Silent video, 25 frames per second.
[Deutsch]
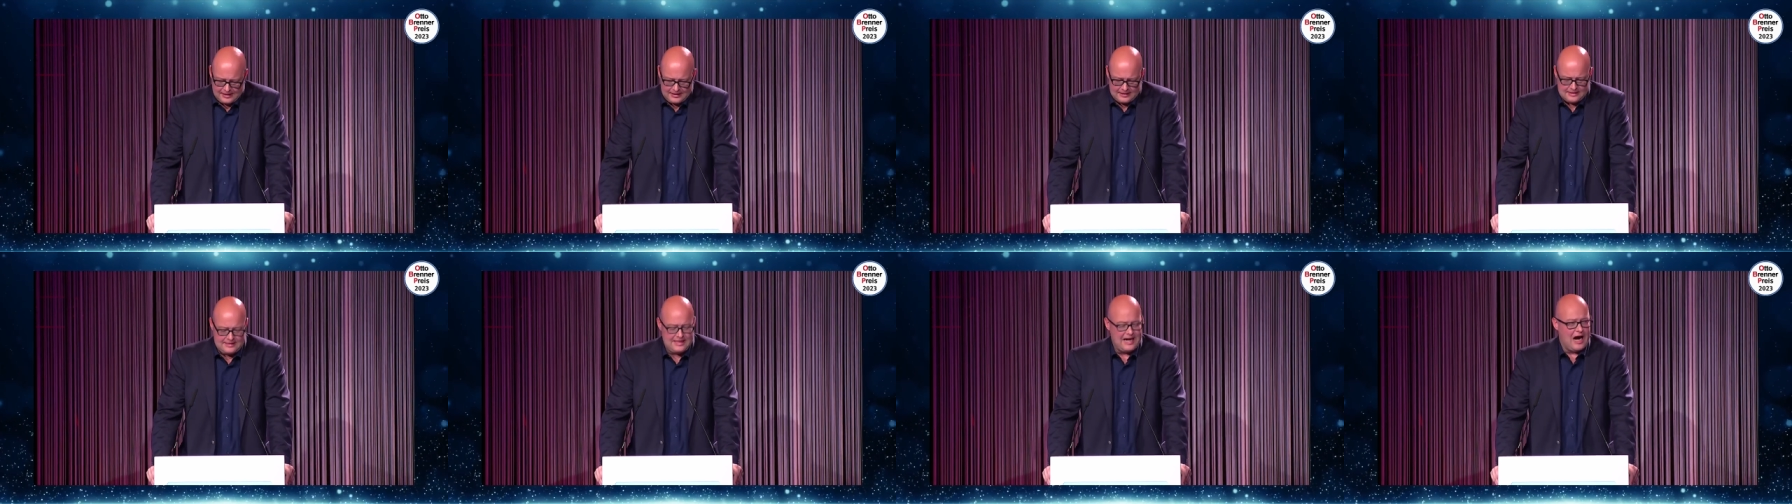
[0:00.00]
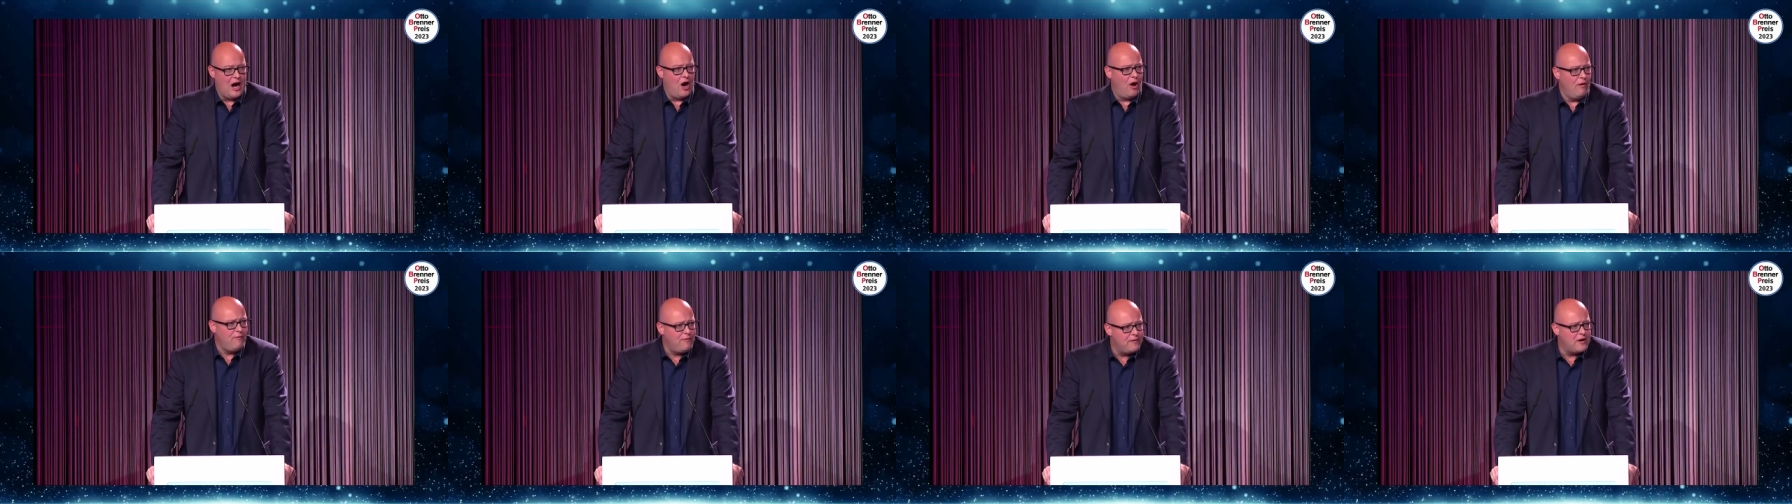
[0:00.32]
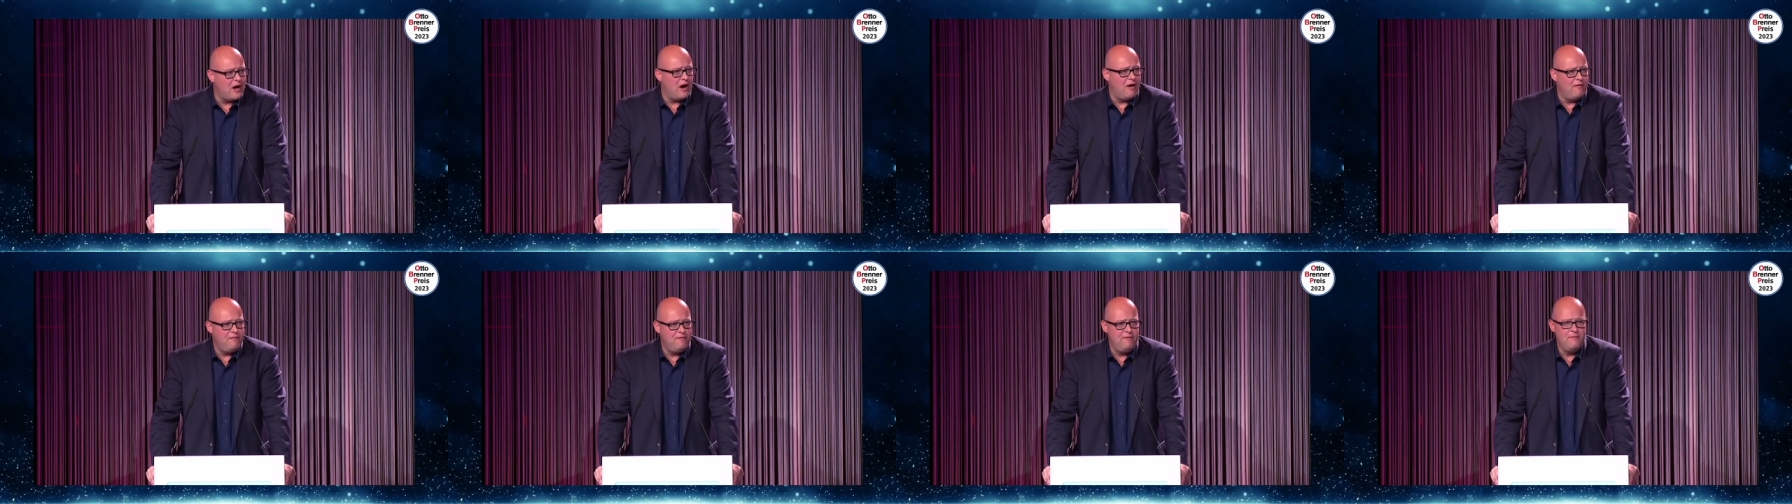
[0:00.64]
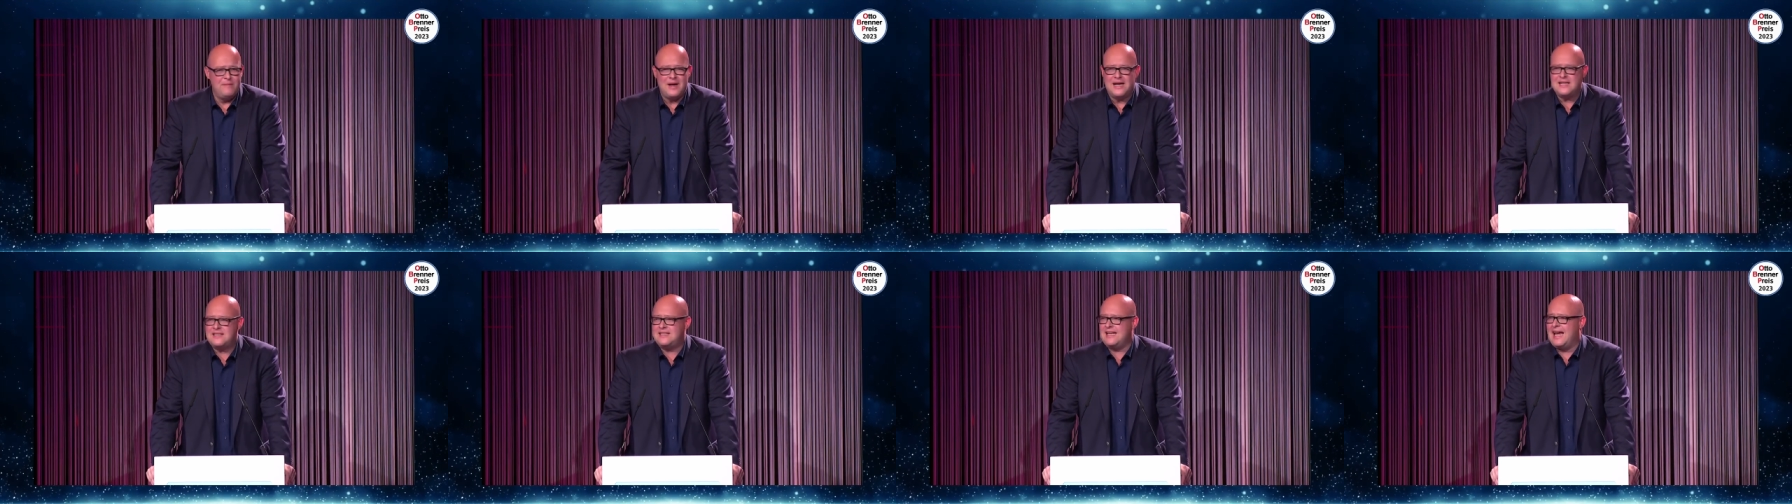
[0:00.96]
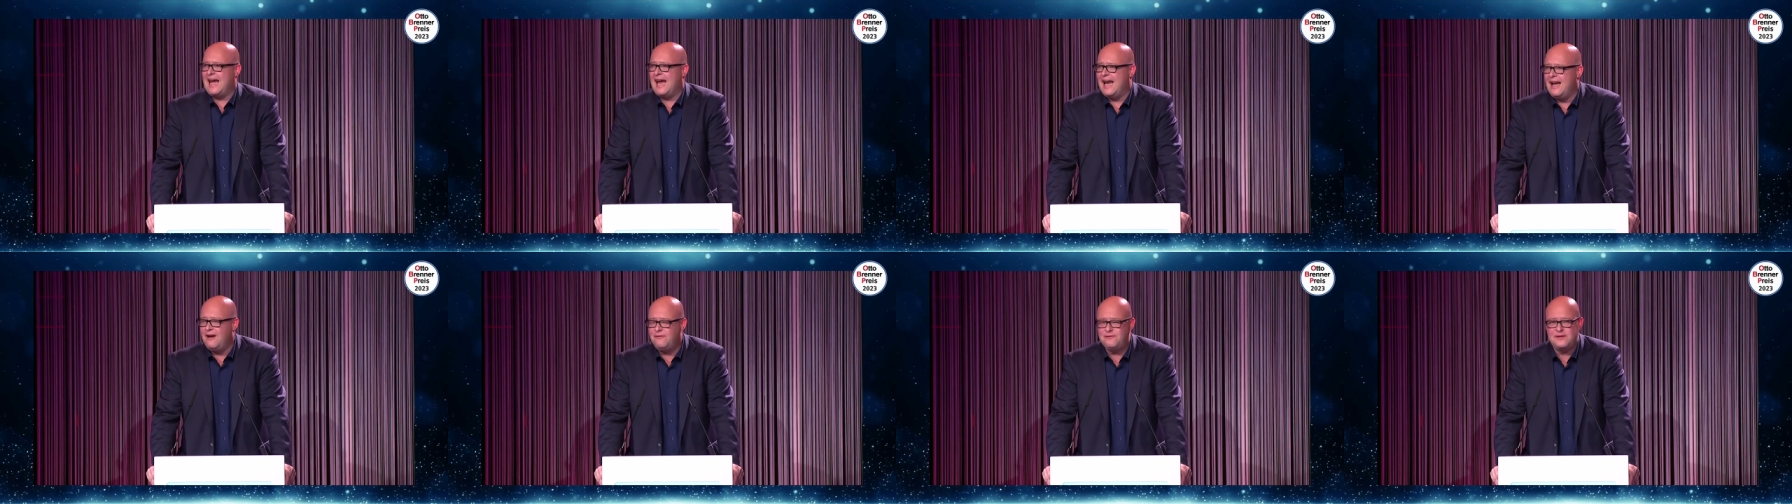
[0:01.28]
sie aufkaufen, mehr als die
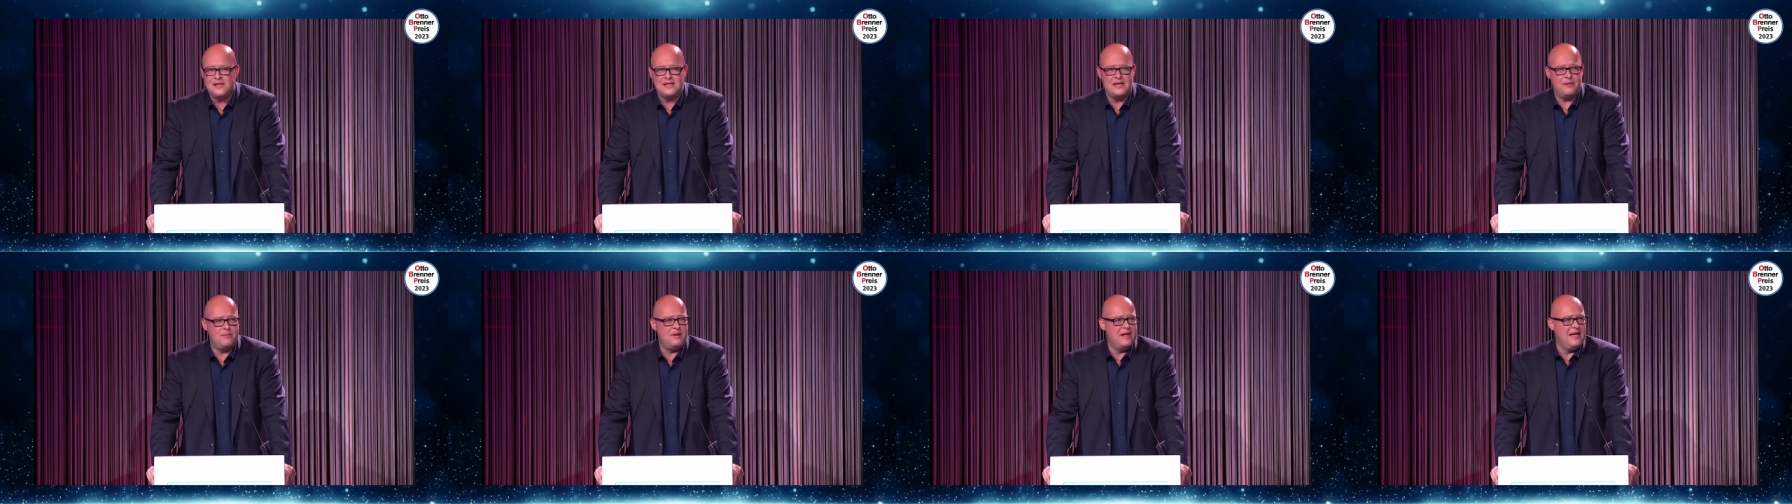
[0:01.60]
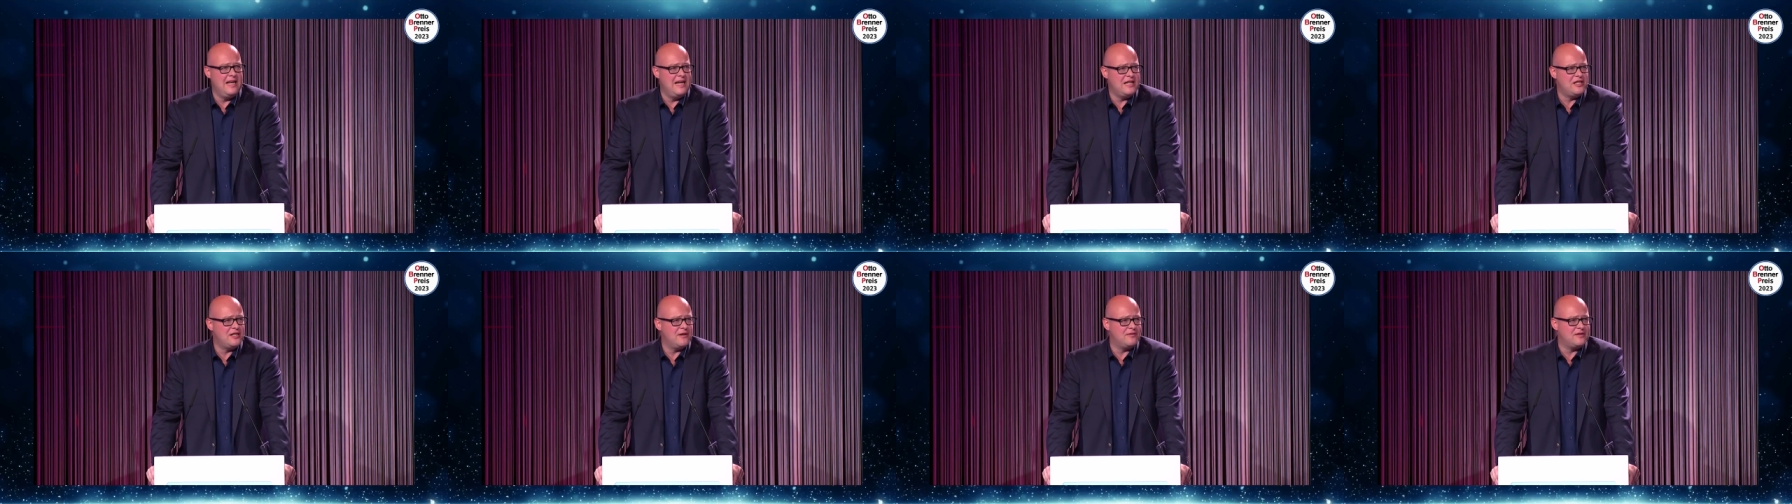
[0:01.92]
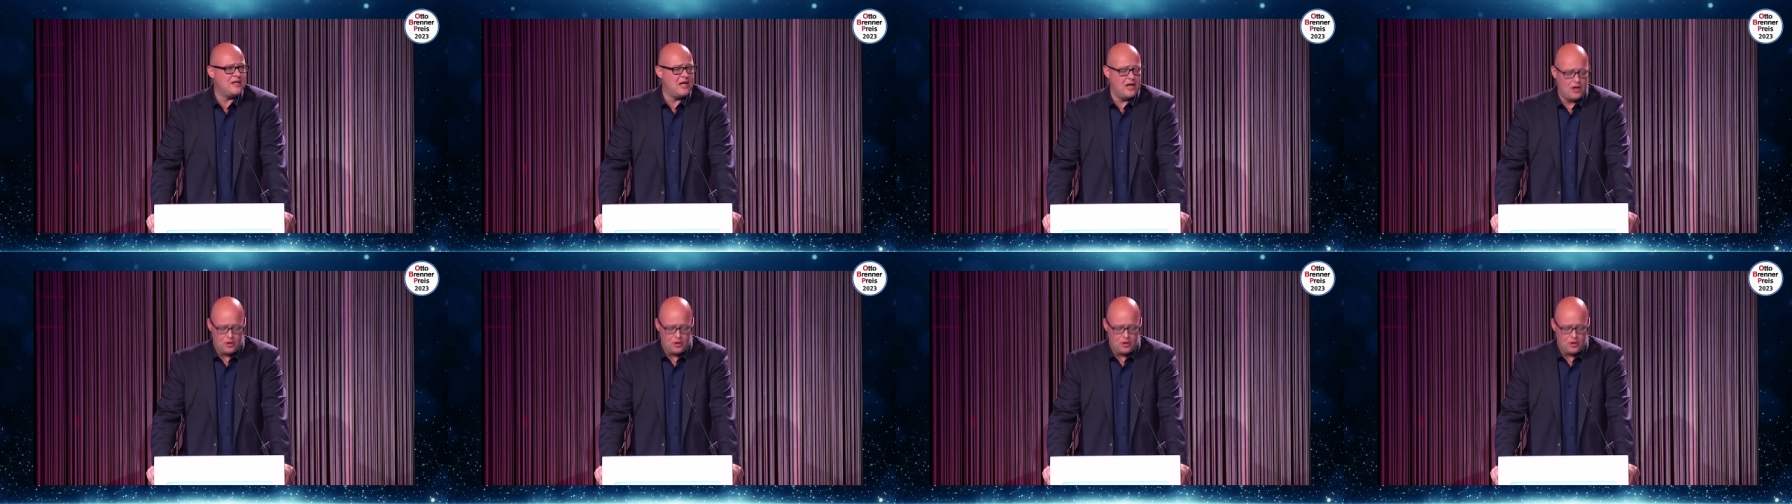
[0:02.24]
Hälfte der Belegschaft